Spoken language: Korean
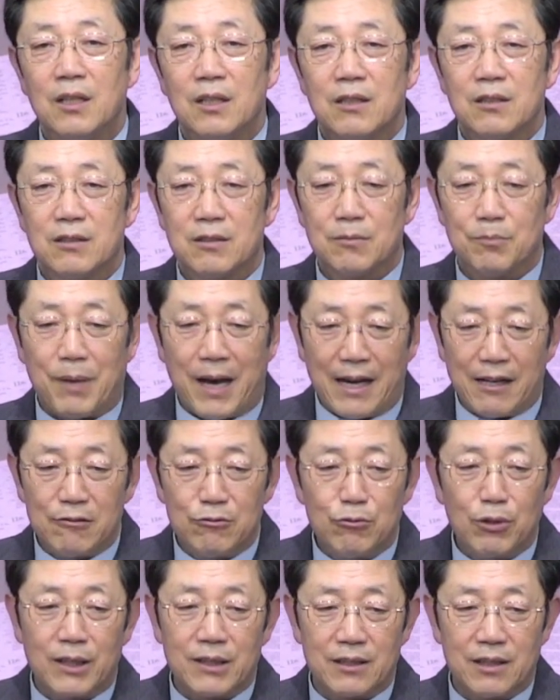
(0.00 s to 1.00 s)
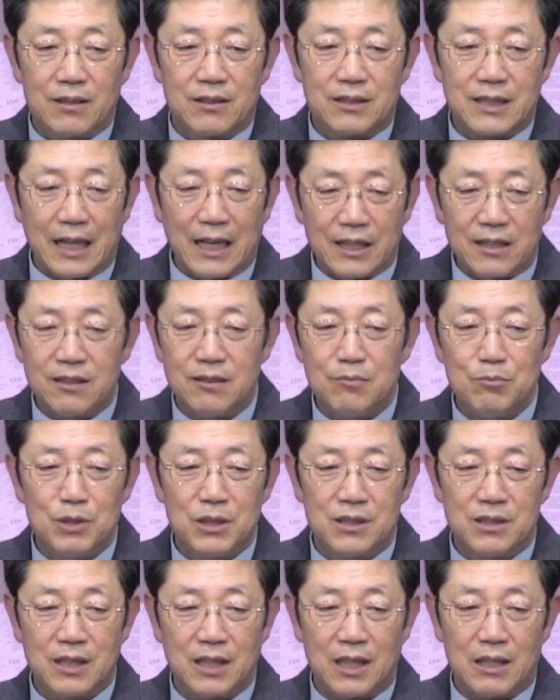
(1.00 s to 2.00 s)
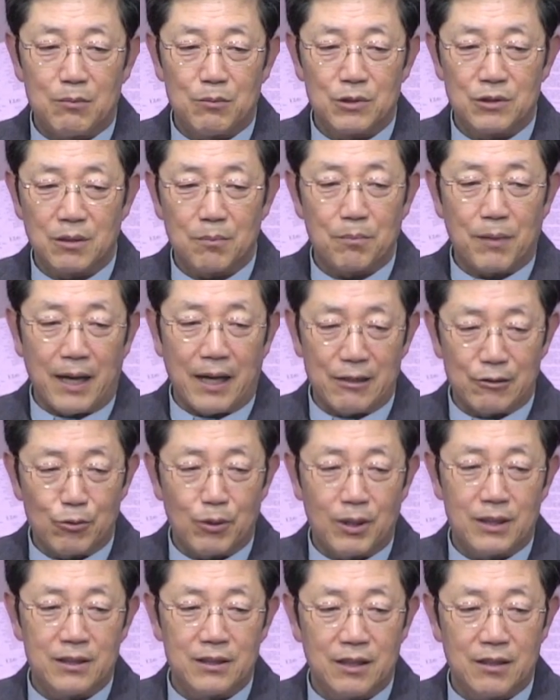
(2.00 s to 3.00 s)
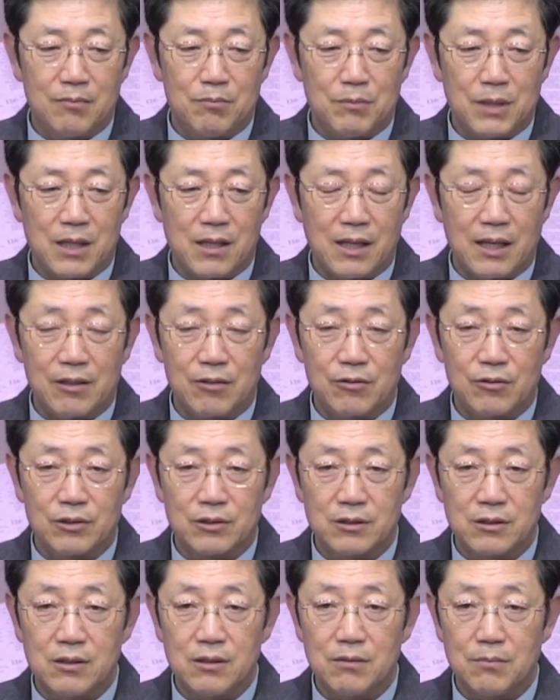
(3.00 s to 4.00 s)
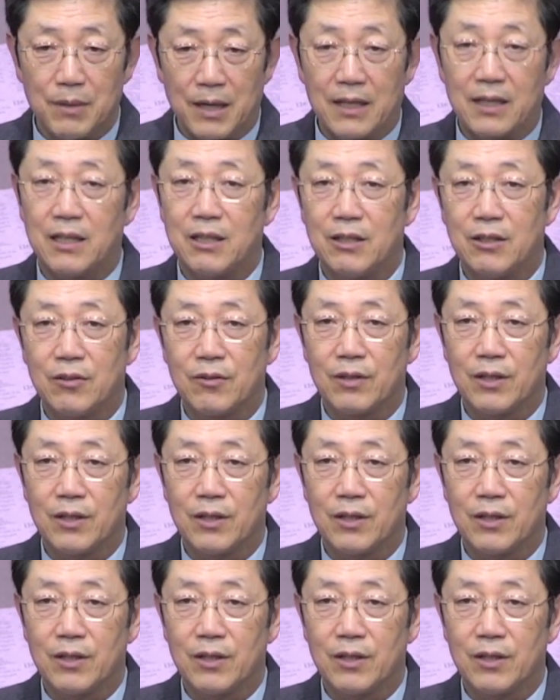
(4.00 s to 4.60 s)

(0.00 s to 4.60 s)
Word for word: 그런 말도 안 되는 자기는 믿지 않으면서 말도 안 되는 말을 하는 것을 말하는